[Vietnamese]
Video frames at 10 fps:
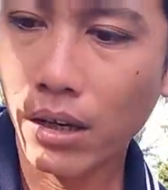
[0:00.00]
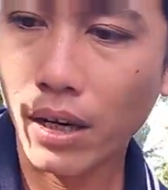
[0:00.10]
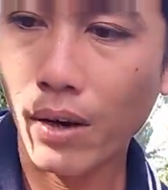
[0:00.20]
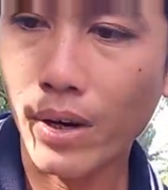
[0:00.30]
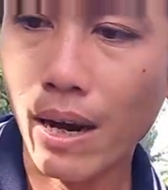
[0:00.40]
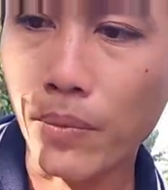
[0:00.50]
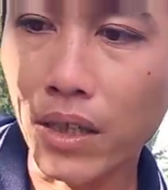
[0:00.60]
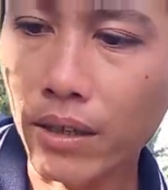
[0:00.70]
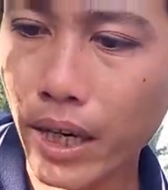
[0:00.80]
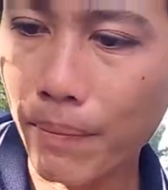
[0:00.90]
cái loại nào mình
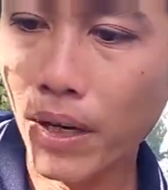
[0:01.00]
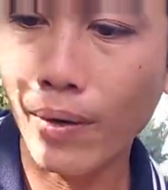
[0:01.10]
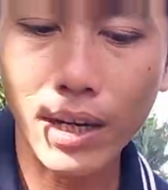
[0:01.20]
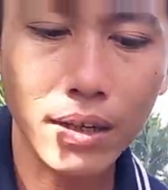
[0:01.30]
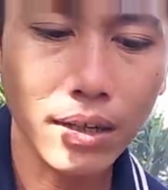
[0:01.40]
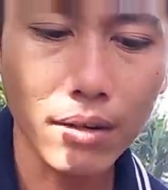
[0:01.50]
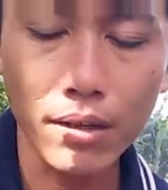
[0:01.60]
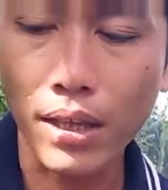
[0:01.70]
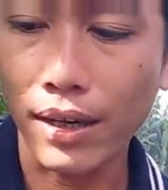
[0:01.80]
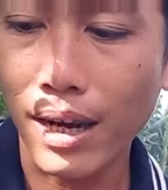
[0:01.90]
thử nghiệm rồi á nếu
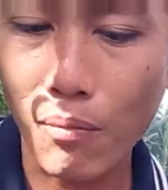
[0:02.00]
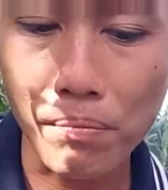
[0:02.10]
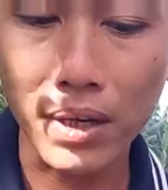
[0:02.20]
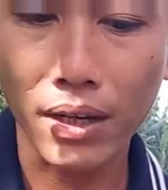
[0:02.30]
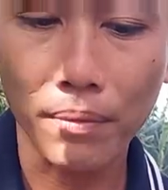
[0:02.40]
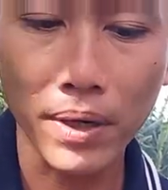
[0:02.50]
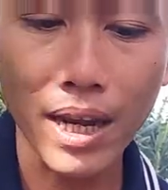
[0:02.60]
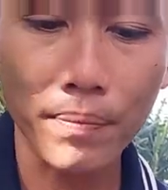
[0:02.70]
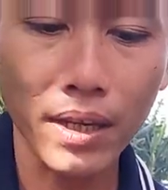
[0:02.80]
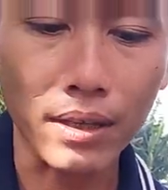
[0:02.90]
như thành công mình mới
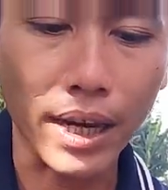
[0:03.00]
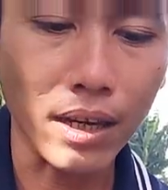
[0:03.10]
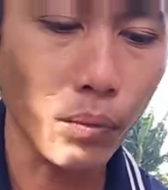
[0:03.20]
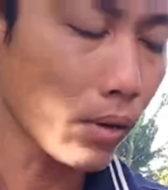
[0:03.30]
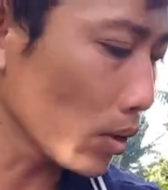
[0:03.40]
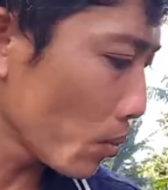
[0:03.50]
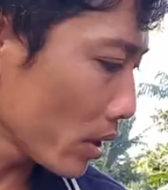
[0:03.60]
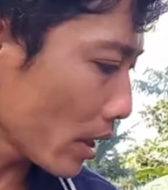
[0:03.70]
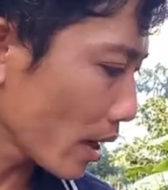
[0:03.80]
dám chia sẻ cho quý cô chú anh